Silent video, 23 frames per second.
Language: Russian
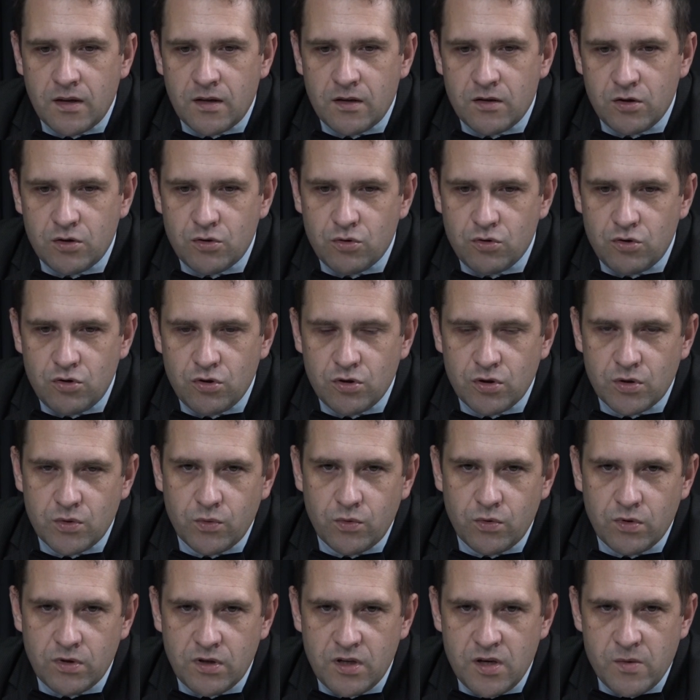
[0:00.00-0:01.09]
не
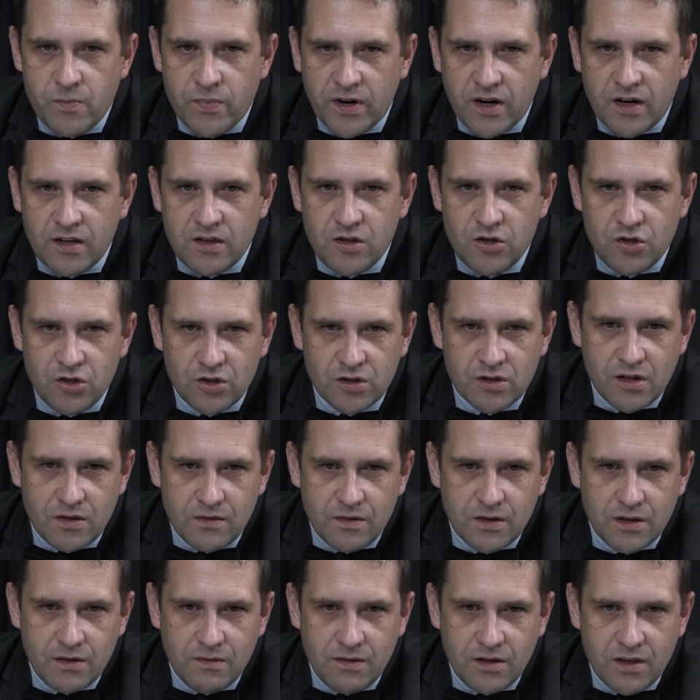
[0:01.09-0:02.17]
существует ни
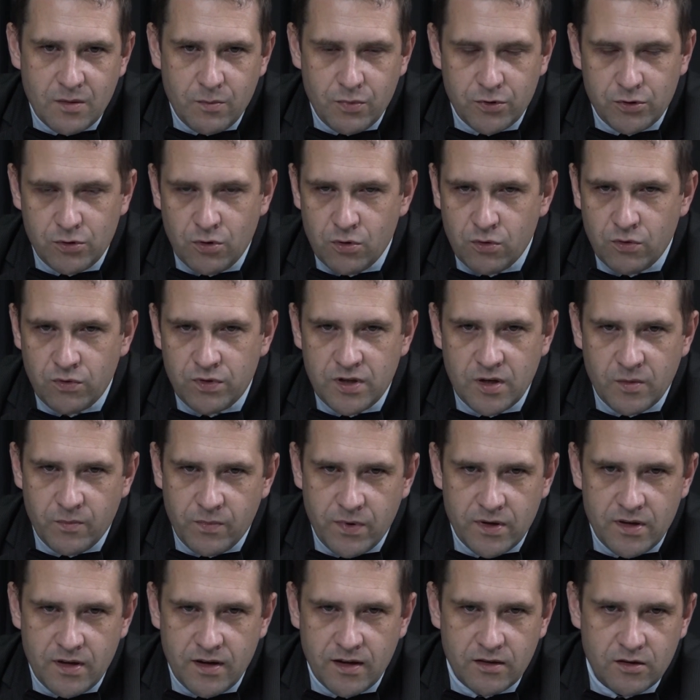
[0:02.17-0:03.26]
практического ответа, поскольку всем
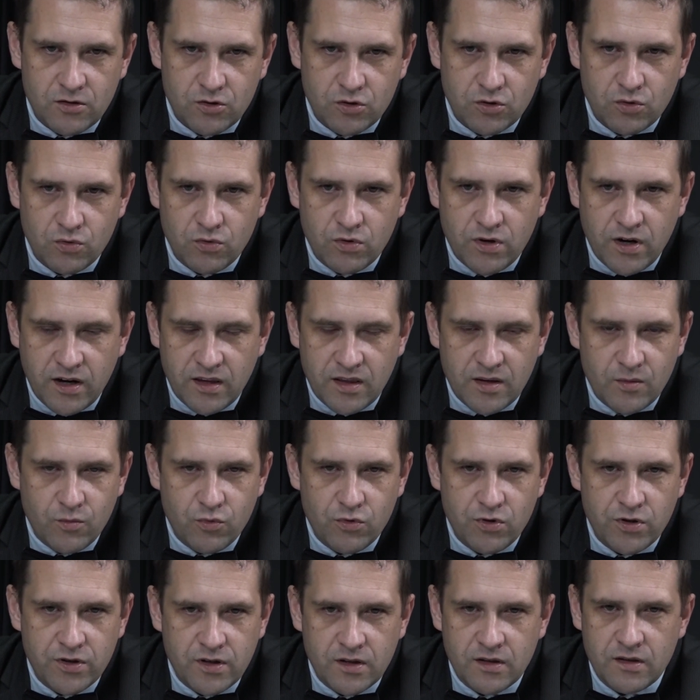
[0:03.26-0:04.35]
понятно, что Украина
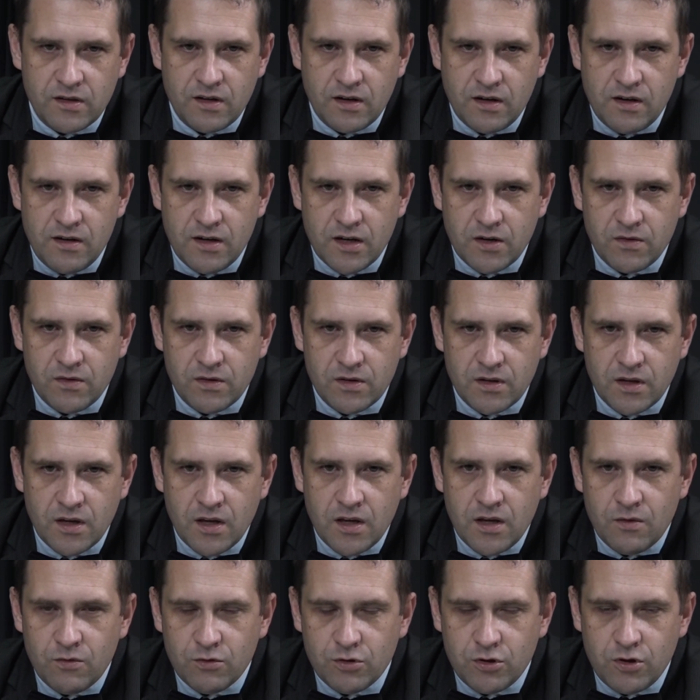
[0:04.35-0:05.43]
будет контролировать
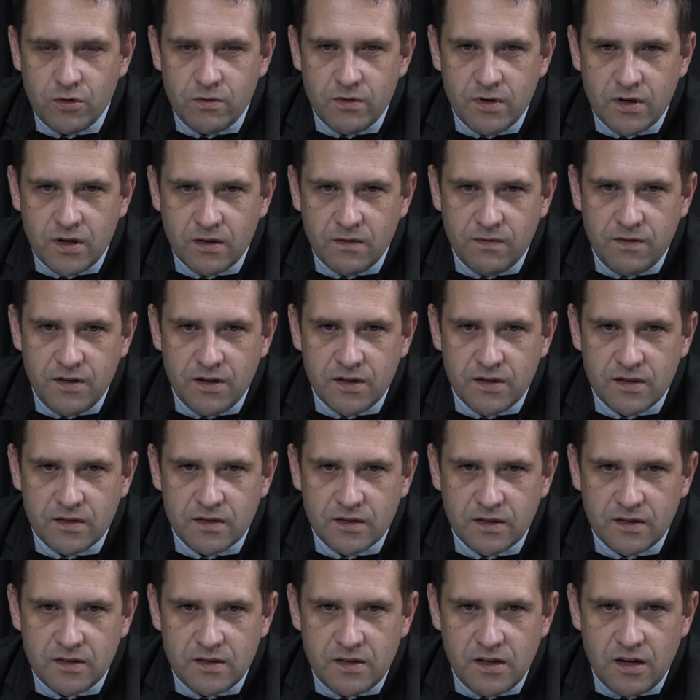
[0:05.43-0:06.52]
в условиях конфликта с
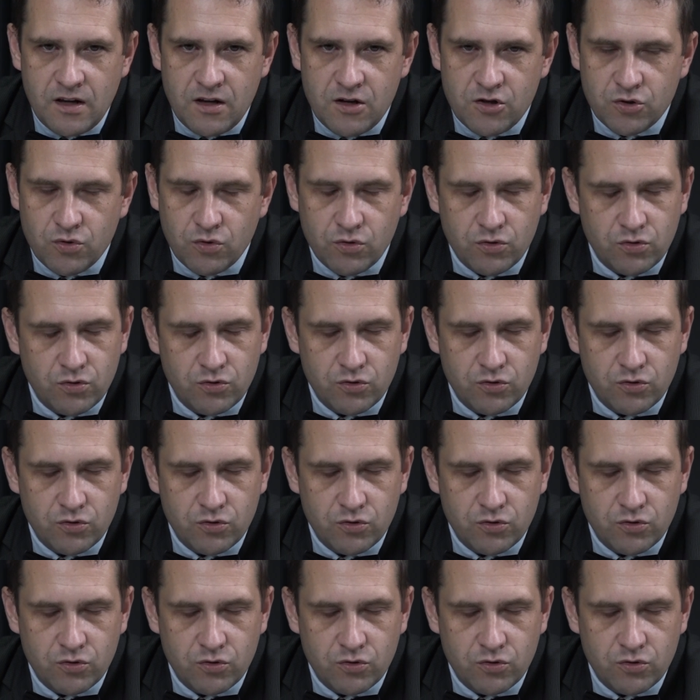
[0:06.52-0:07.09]
Россией лишь то,